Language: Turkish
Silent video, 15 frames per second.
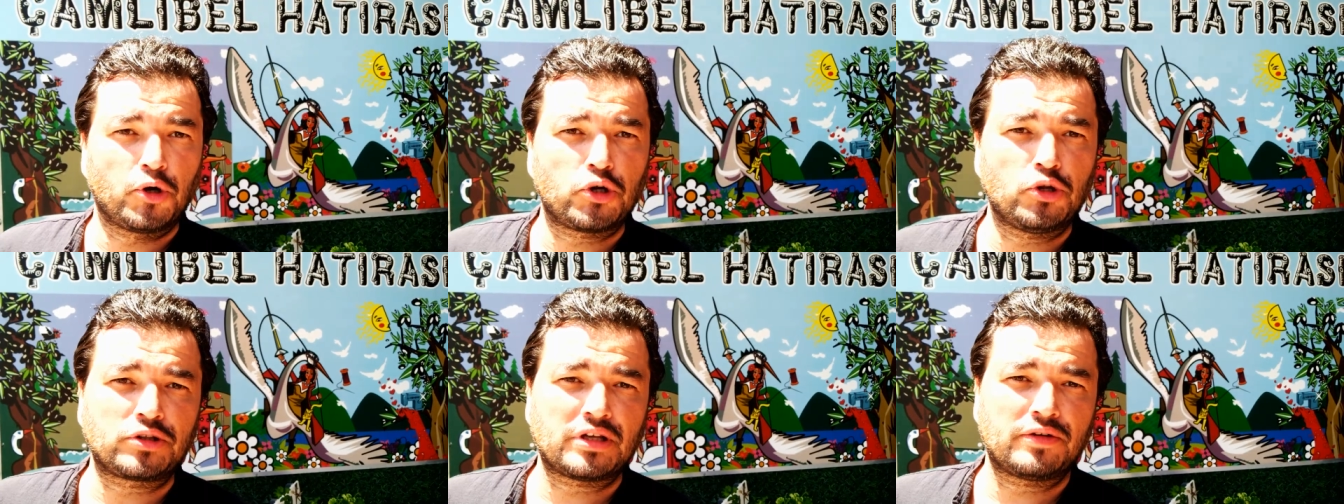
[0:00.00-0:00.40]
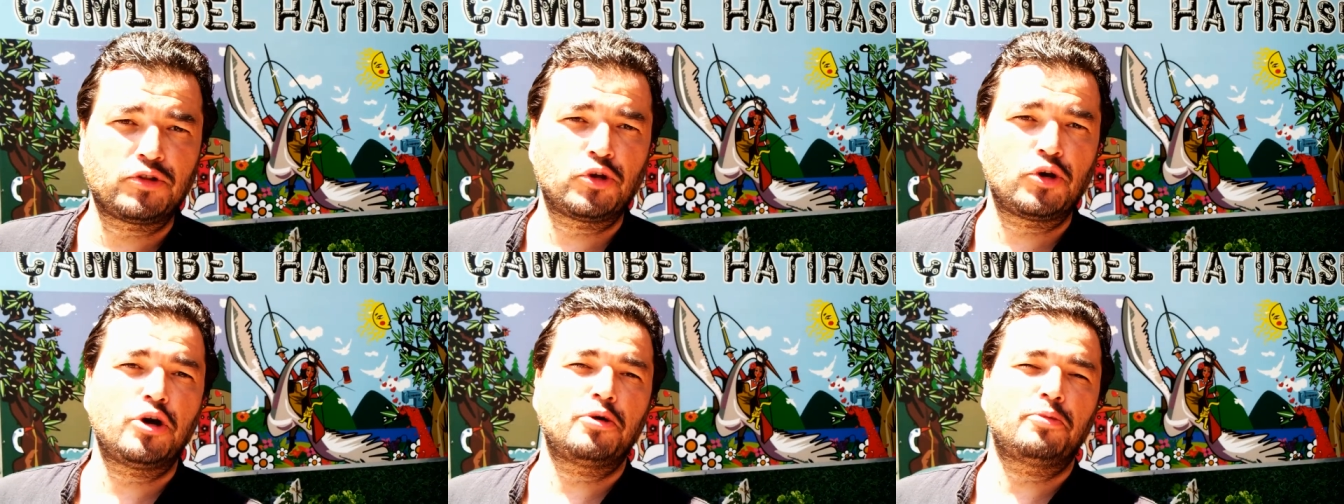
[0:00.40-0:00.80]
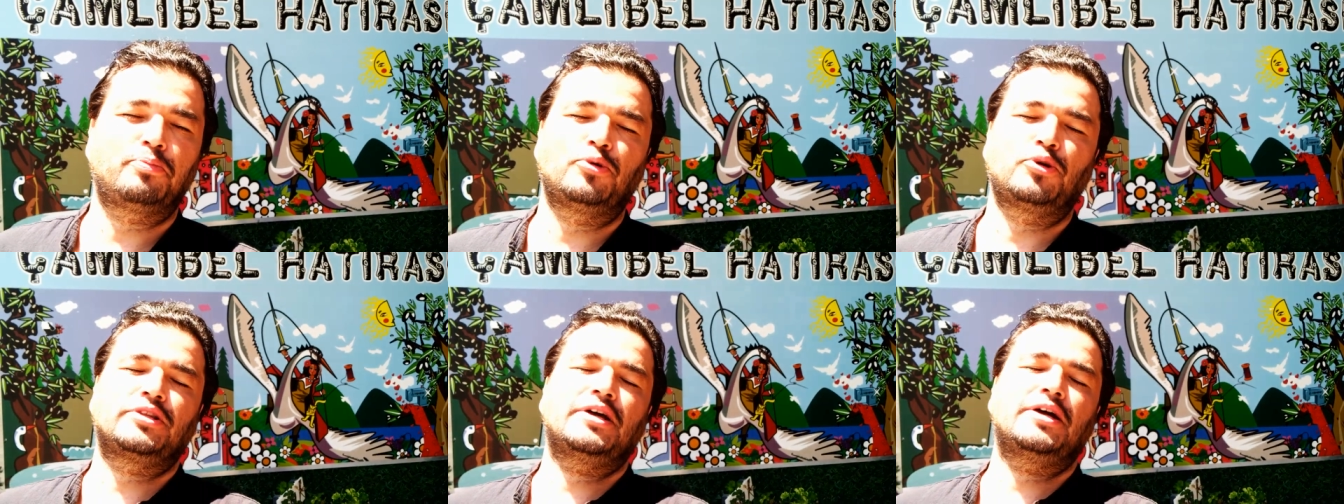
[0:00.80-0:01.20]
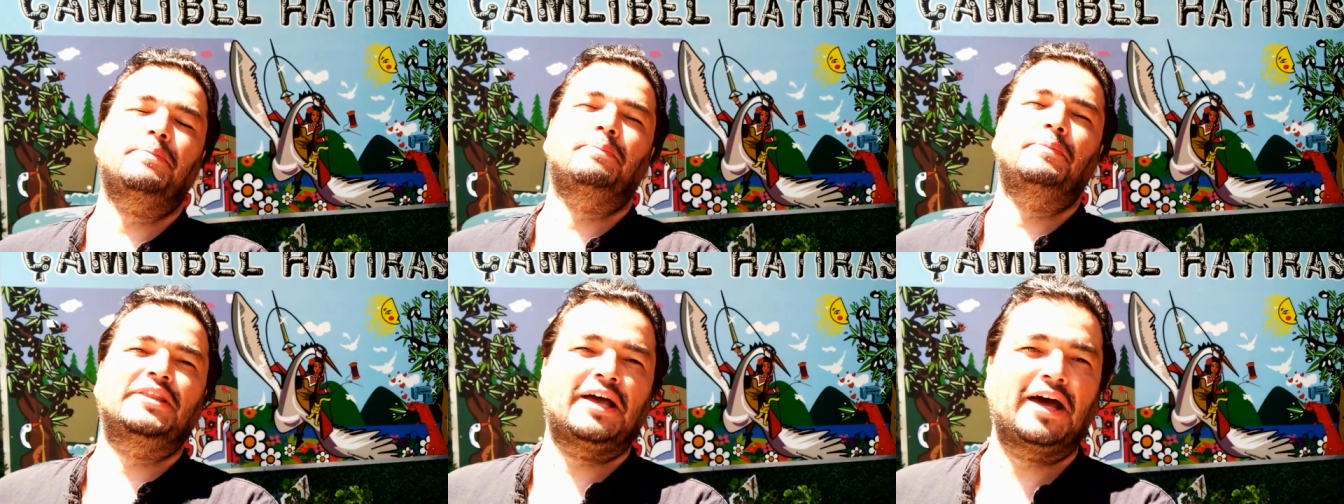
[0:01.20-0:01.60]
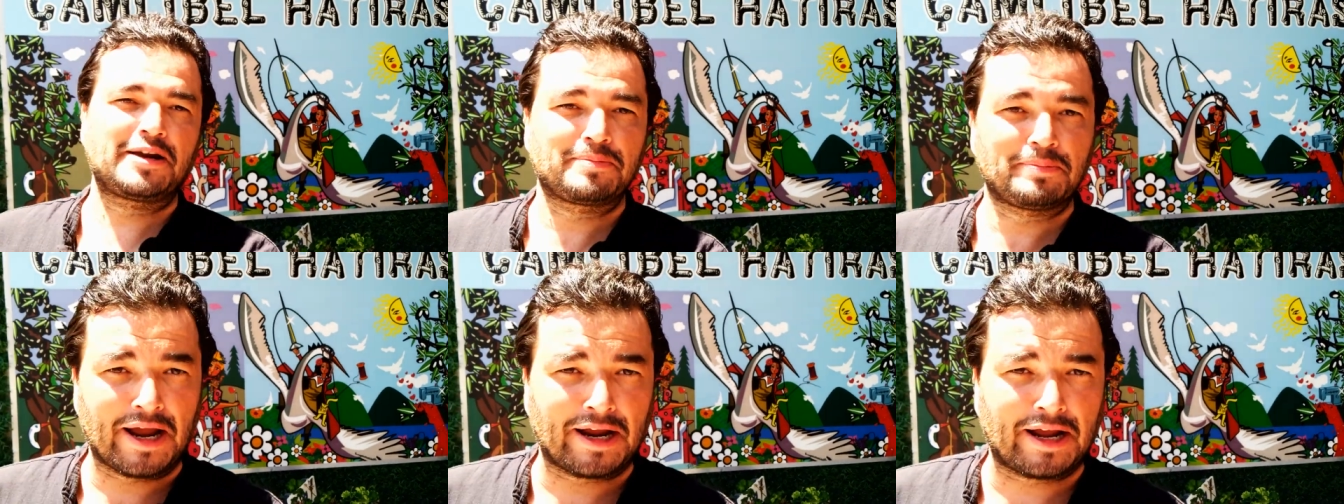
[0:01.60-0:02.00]
Bugünlük de video burada
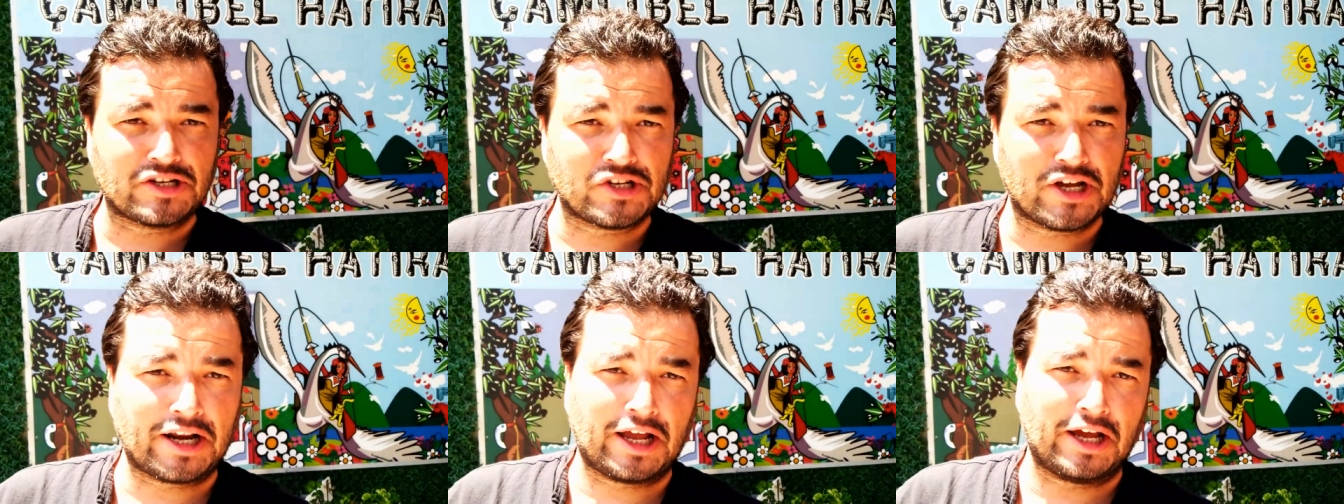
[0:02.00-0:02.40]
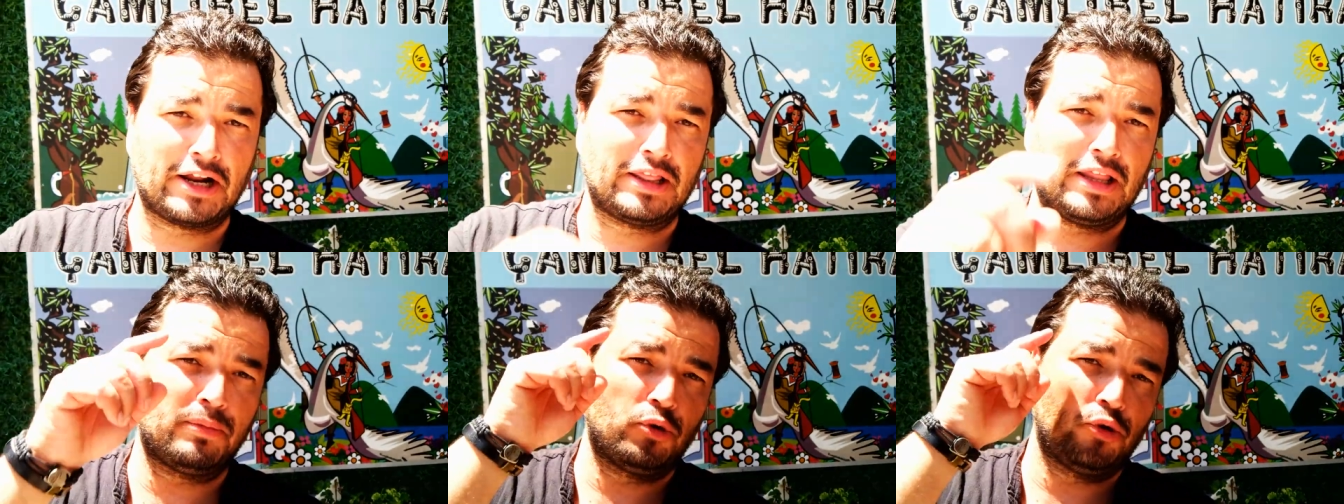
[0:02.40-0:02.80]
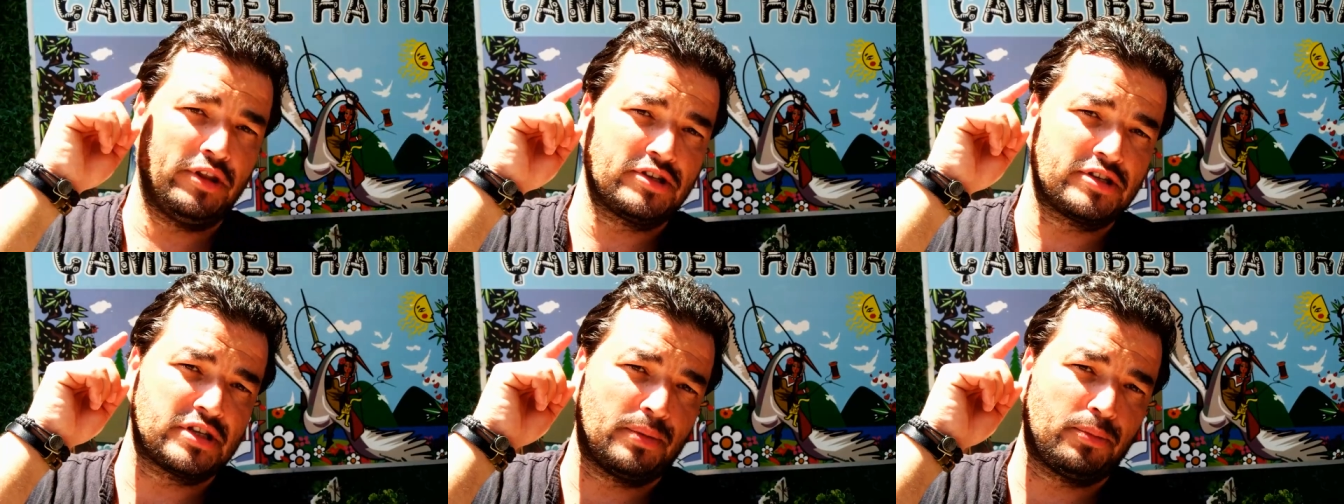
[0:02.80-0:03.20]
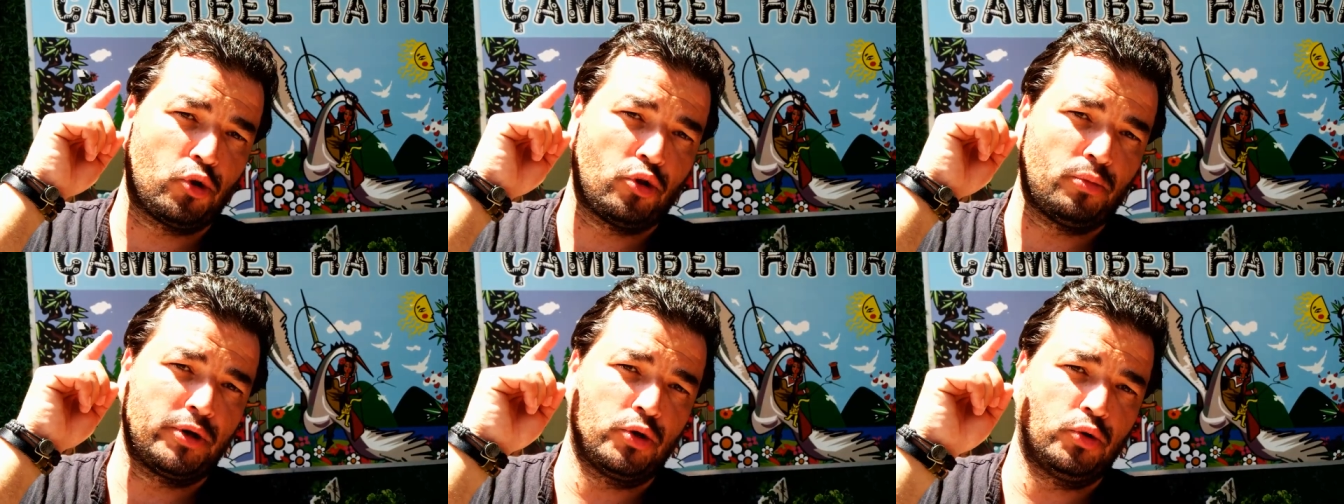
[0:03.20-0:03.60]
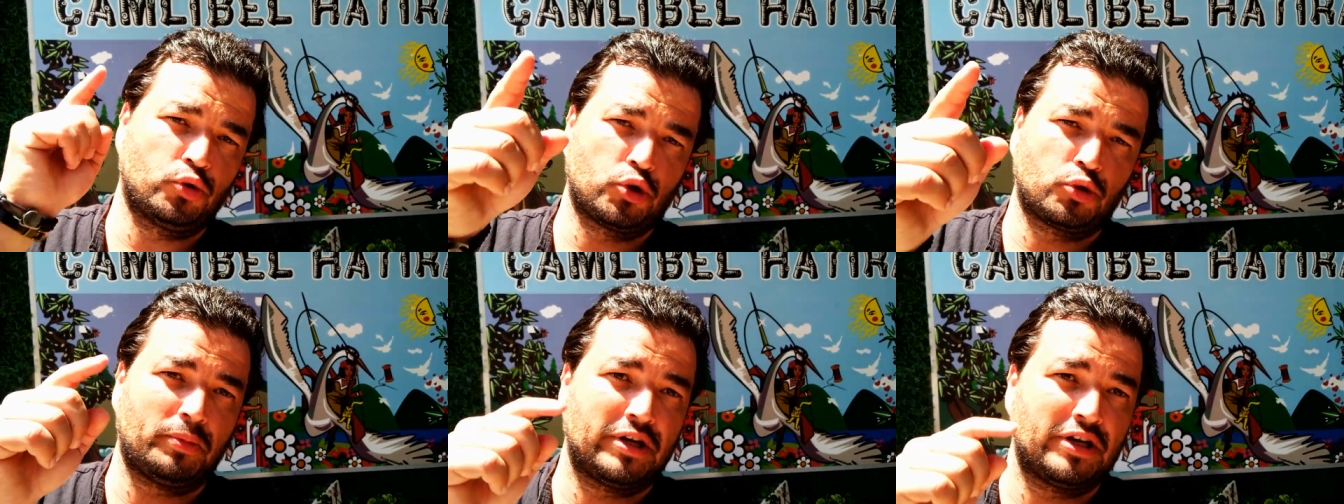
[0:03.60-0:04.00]
biter. Ben kaçar. Kanala abone değilseniz abone olmayı
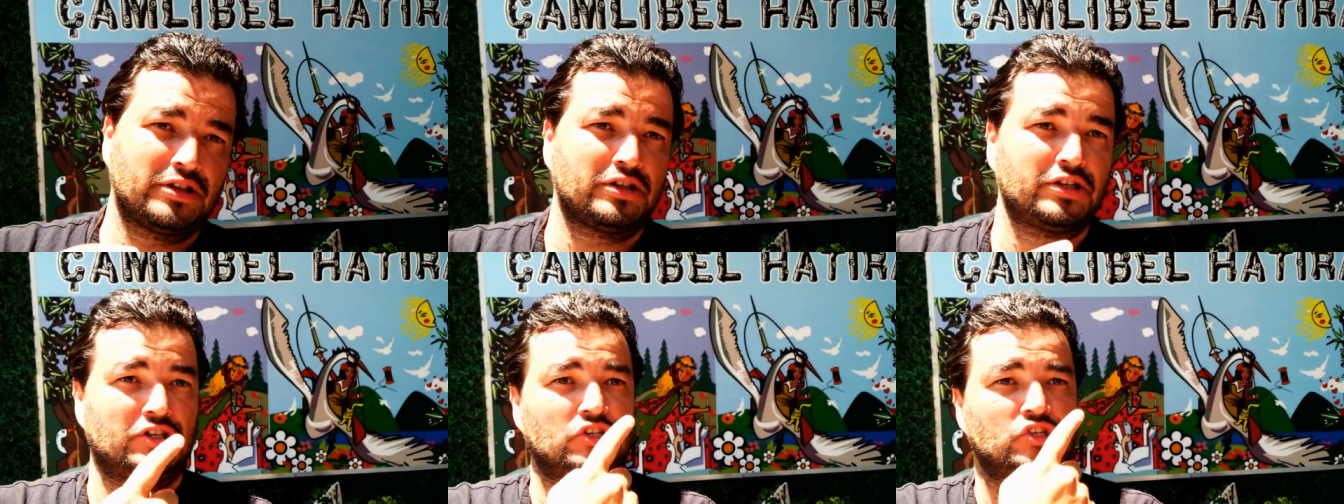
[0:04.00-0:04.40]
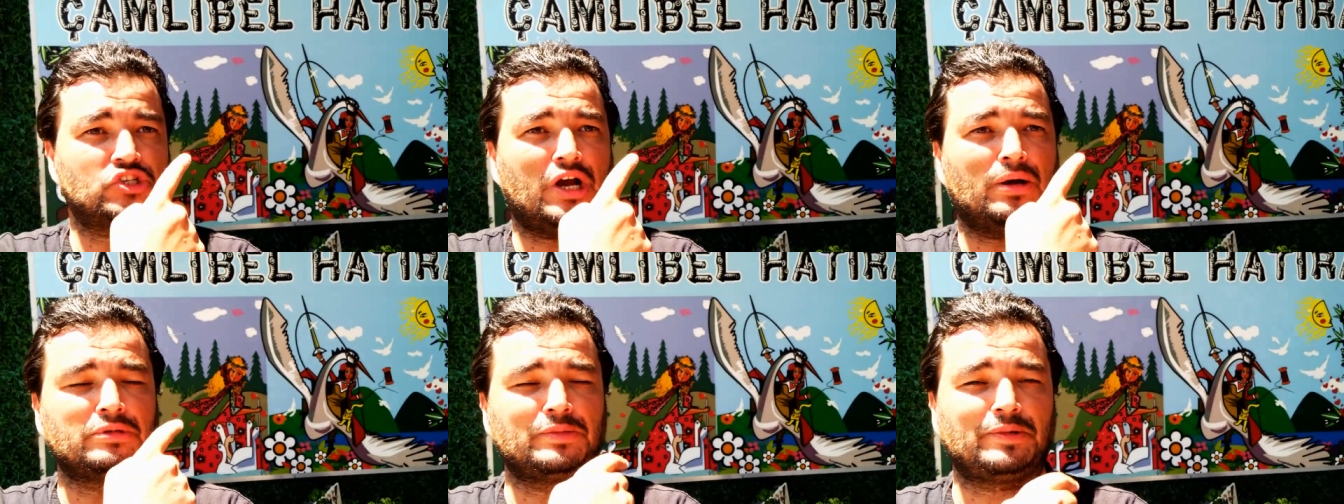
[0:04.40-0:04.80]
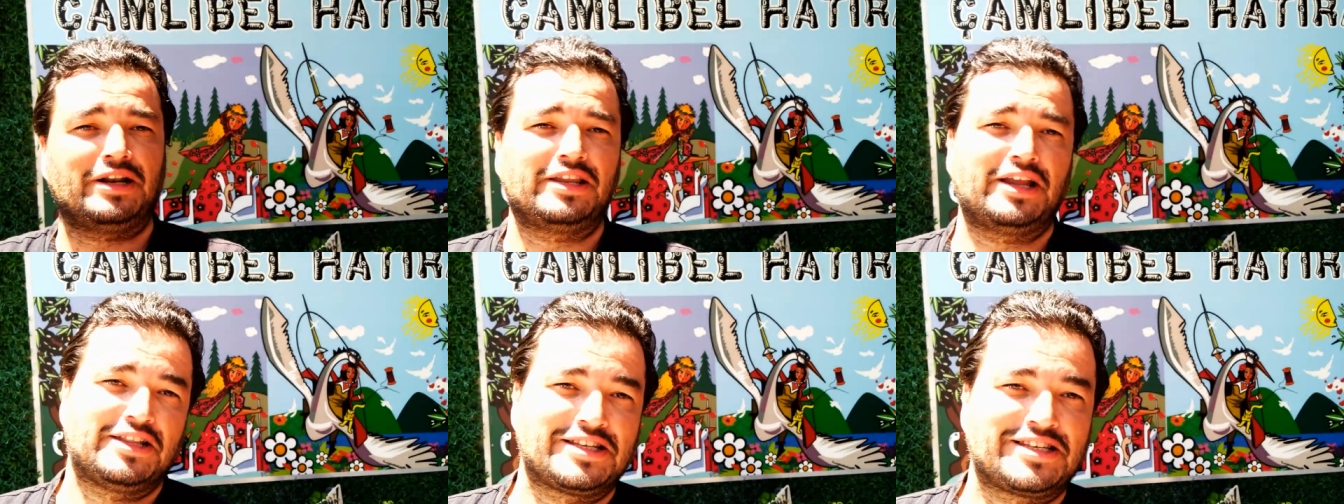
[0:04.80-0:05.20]
unutmayın. Çamlıbel'den